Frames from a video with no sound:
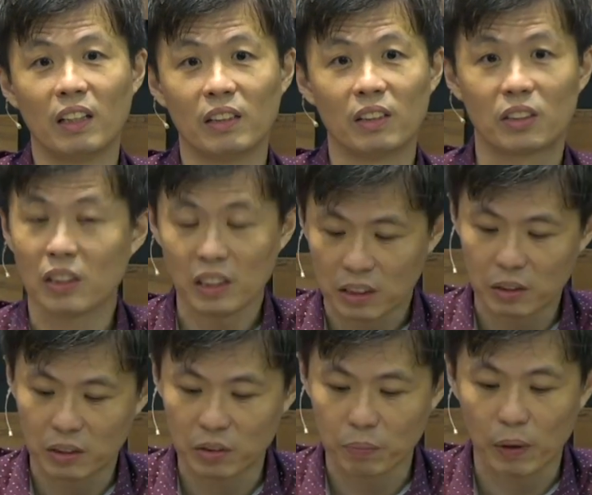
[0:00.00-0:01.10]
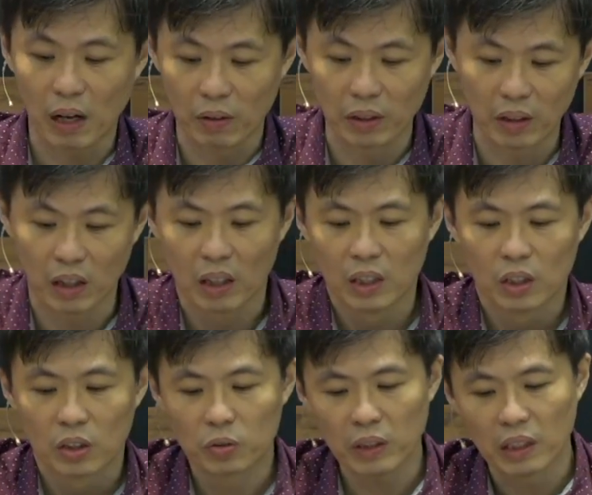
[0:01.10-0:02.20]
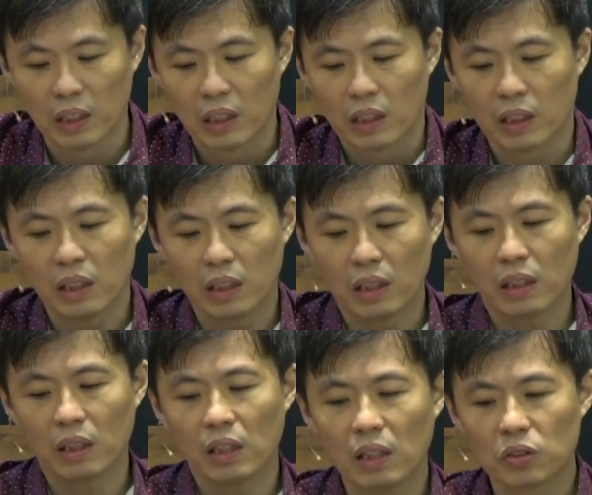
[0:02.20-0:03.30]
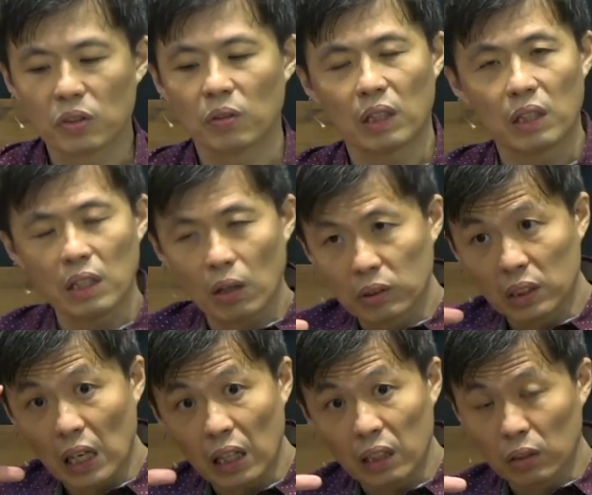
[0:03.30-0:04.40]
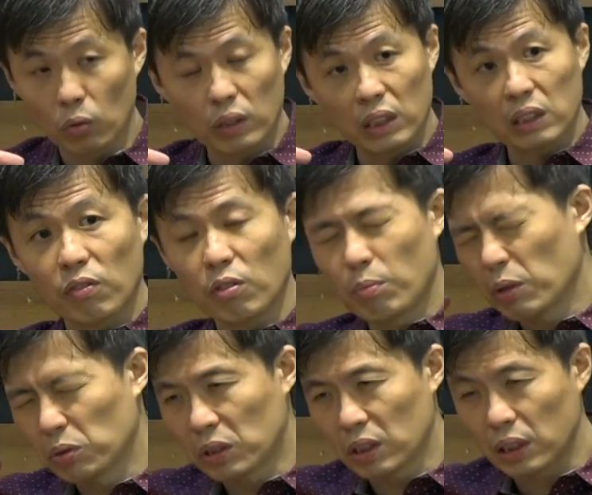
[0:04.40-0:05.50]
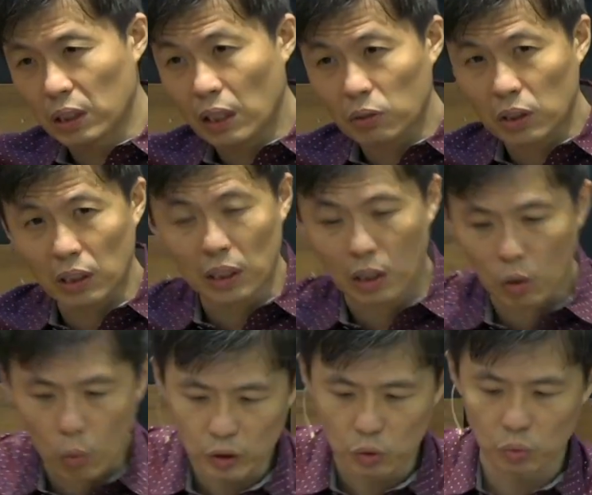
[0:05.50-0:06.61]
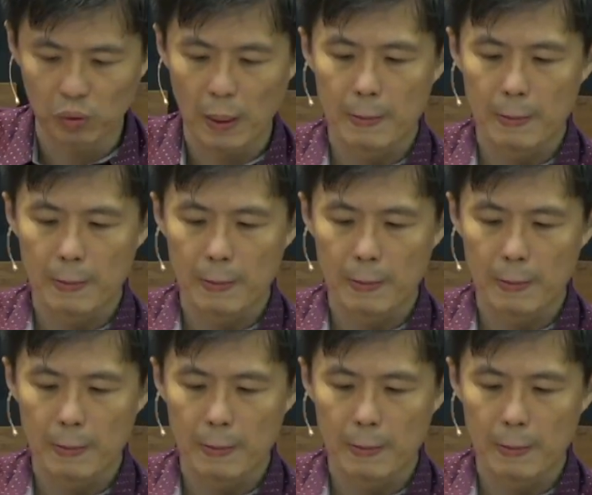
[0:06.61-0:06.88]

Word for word: 那真的是就不好了啊。所以你那时候呢，你要将，如果你夫没有自信，你要将你的关注。